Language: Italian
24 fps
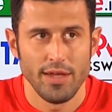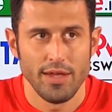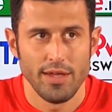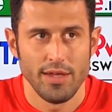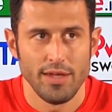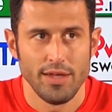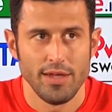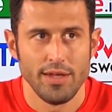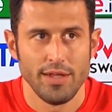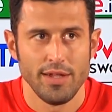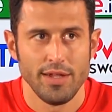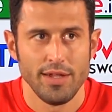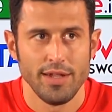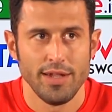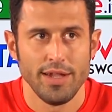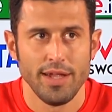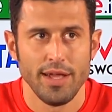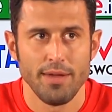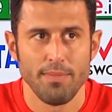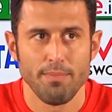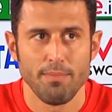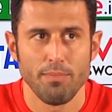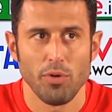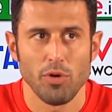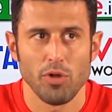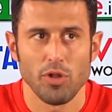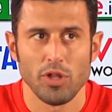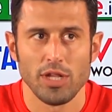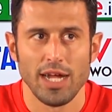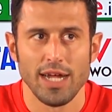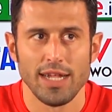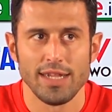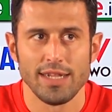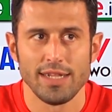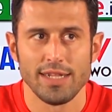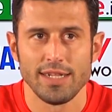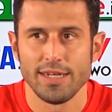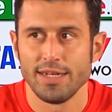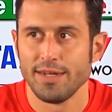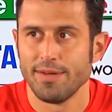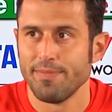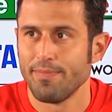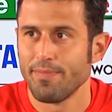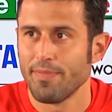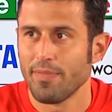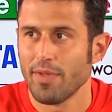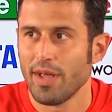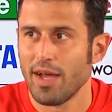ed è
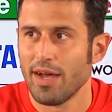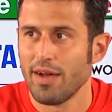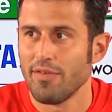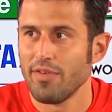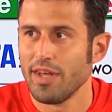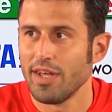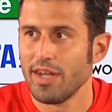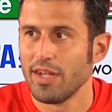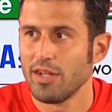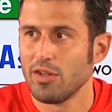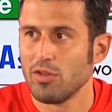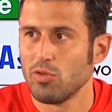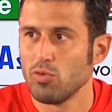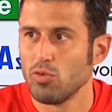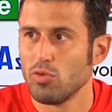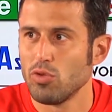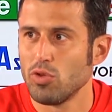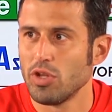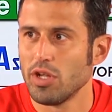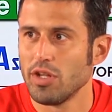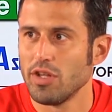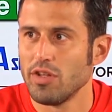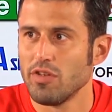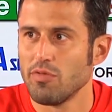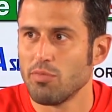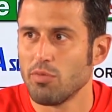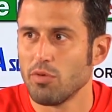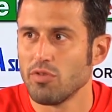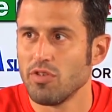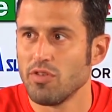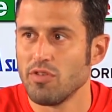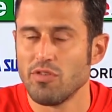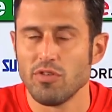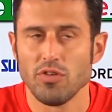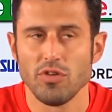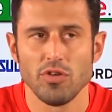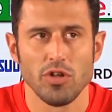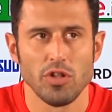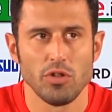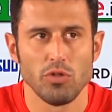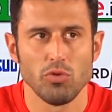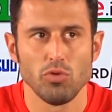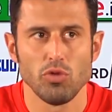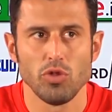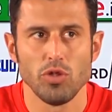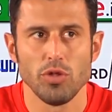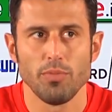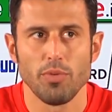importante avere tutti a disposizione,
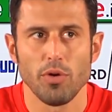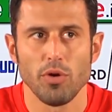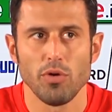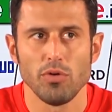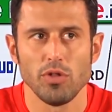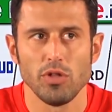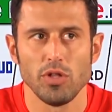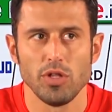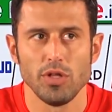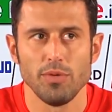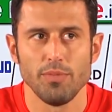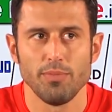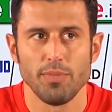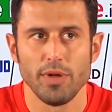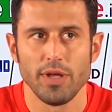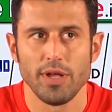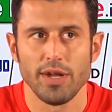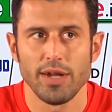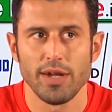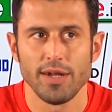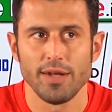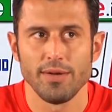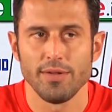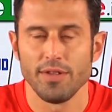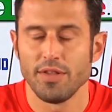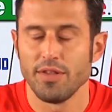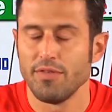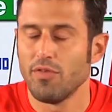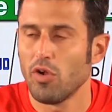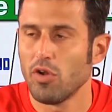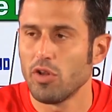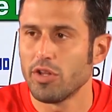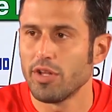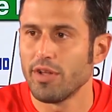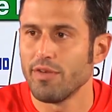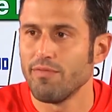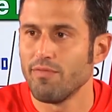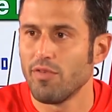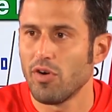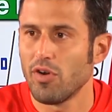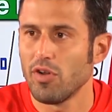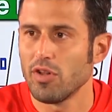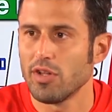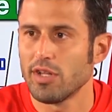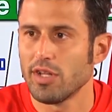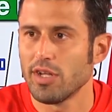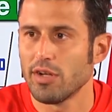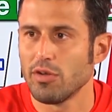tutti pronti per di volta in
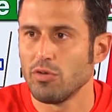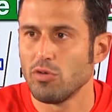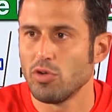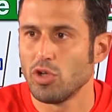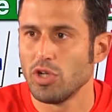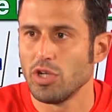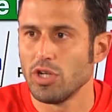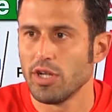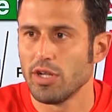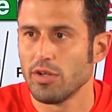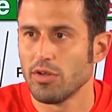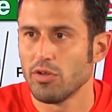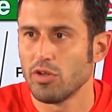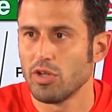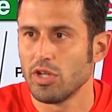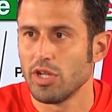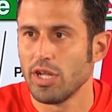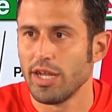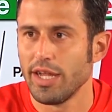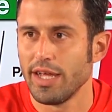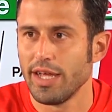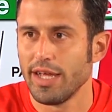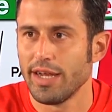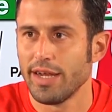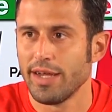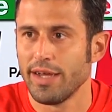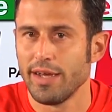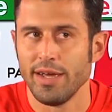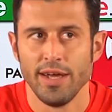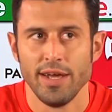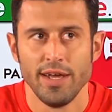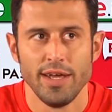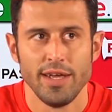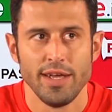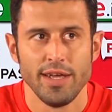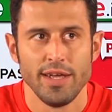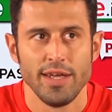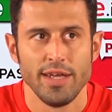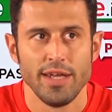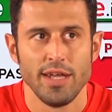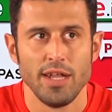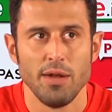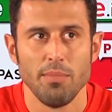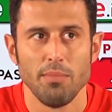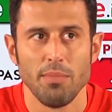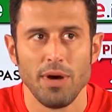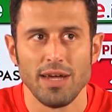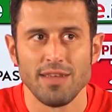volta riuscire ad ottenere
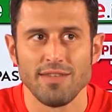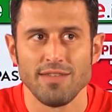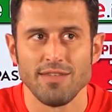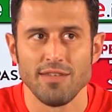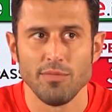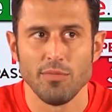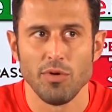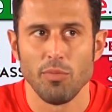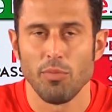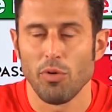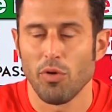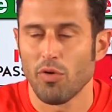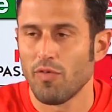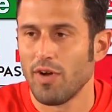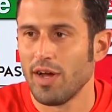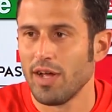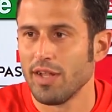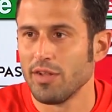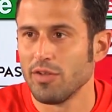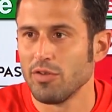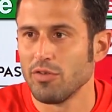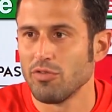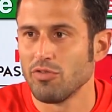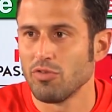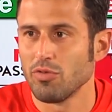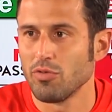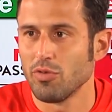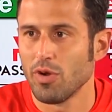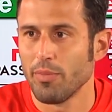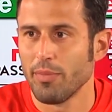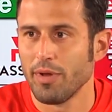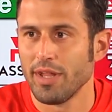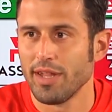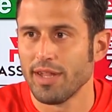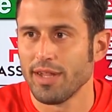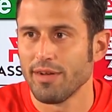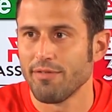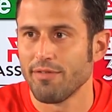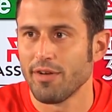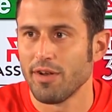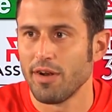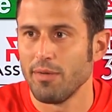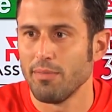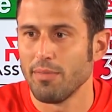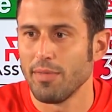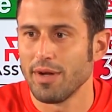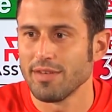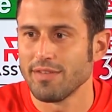il massimo provando sicuramente a fare
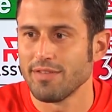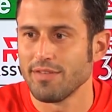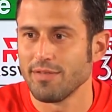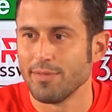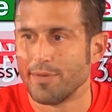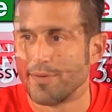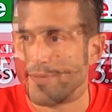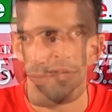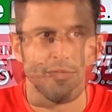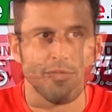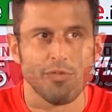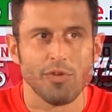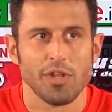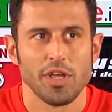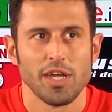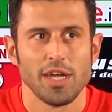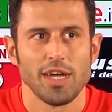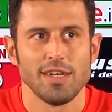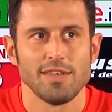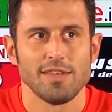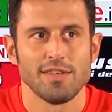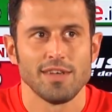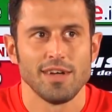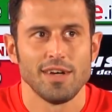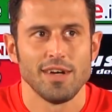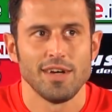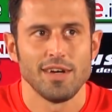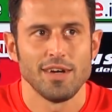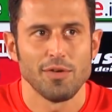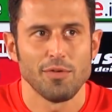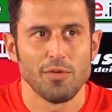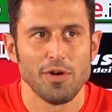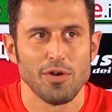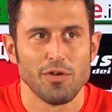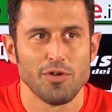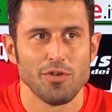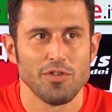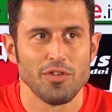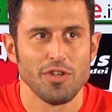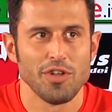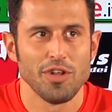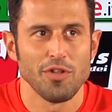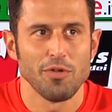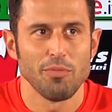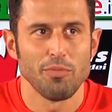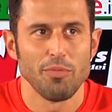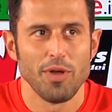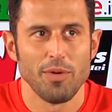il massimo. Fuori casa qualcosina
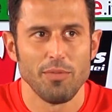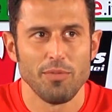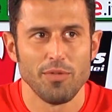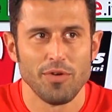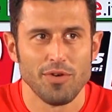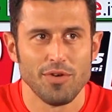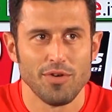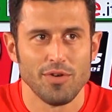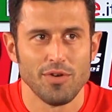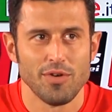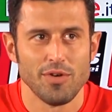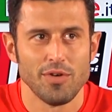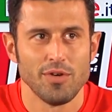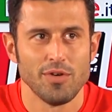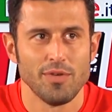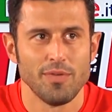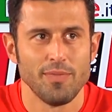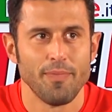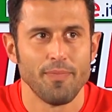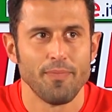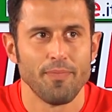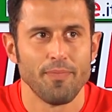dobbiamo